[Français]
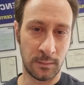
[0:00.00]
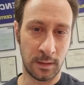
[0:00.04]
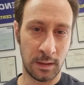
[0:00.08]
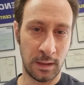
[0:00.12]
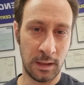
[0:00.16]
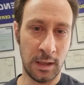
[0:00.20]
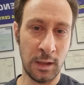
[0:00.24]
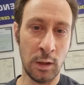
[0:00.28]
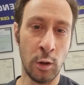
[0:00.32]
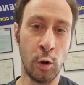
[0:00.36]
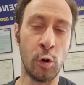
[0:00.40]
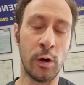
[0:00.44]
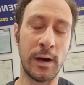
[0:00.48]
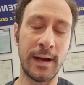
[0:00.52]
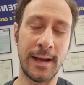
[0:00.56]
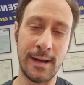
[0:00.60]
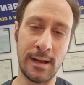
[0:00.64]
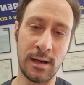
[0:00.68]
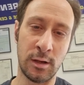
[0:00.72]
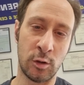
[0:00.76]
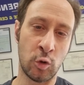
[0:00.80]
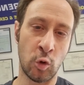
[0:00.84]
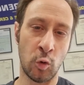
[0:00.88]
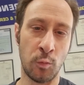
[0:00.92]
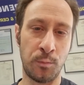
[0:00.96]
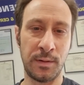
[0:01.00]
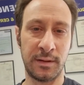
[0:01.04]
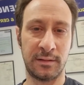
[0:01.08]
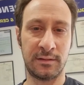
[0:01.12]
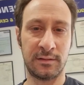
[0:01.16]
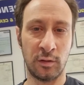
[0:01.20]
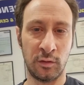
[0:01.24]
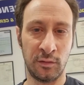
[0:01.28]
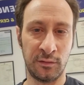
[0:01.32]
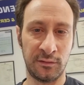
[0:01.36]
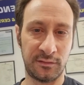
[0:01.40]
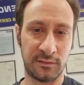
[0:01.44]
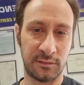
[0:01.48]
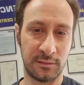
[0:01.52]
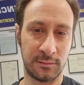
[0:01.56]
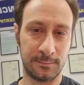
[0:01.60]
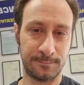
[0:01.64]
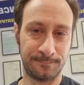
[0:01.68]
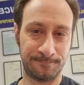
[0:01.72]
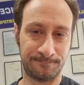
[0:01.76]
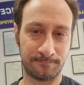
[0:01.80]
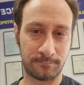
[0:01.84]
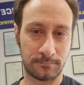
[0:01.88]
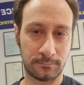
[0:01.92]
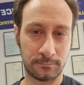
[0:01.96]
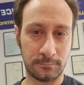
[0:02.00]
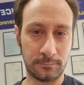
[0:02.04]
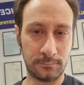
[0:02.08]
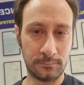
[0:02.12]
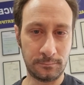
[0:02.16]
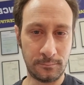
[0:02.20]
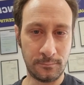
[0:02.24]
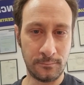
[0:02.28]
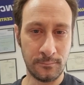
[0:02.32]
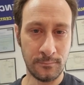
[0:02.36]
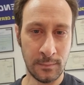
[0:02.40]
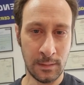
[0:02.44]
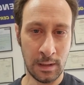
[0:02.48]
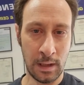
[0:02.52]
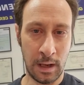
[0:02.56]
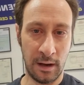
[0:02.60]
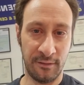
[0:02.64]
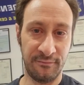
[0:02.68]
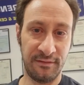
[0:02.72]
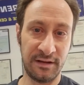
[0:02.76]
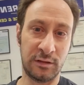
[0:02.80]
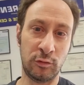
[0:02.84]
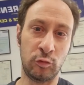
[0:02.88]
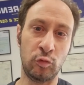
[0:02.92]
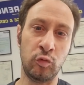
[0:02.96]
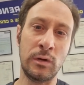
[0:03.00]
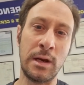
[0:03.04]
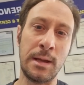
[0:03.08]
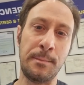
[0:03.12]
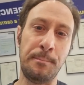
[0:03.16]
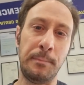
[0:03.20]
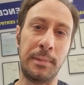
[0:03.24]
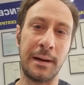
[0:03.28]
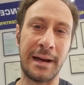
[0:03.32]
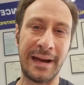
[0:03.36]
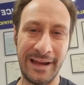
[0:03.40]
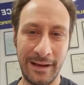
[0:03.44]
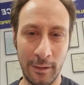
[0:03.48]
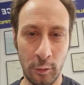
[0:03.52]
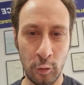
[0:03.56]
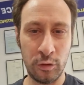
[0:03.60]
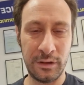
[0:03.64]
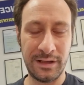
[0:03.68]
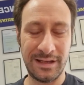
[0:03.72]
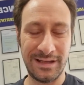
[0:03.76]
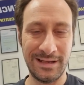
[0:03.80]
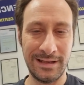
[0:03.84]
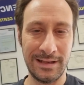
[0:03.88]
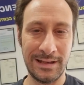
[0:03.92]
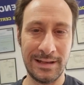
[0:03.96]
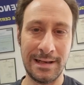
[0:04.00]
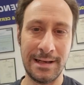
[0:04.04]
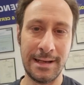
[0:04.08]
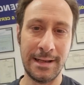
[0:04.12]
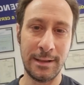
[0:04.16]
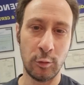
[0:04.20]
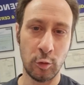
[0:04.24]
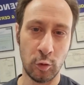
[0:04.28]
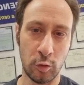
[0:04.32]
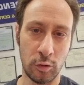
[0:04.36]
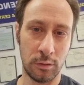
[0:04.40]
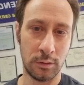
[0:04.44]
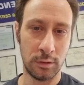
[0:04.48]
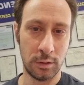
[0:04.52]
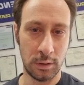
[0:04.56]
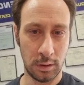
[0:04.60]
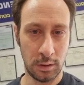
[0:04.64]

et aux réelles compétences avec tous les prérequis légaux